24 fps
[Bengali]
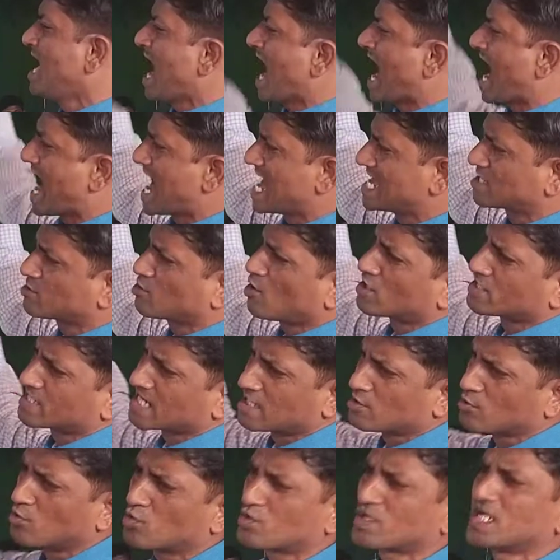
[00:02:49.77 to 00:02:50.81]

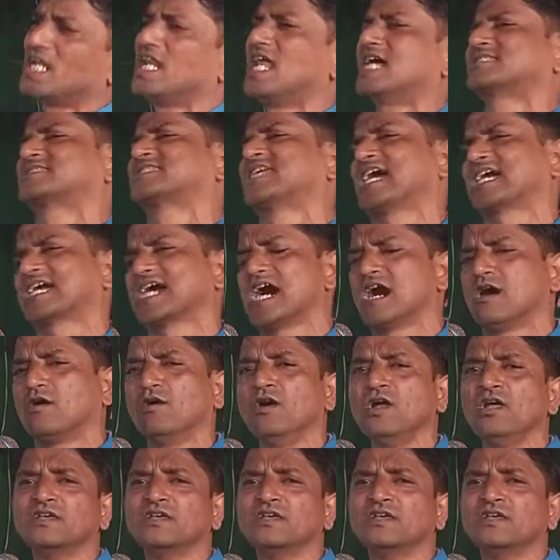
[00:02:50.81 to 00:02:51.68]
হাইকোর্টের উকিলের থেকেও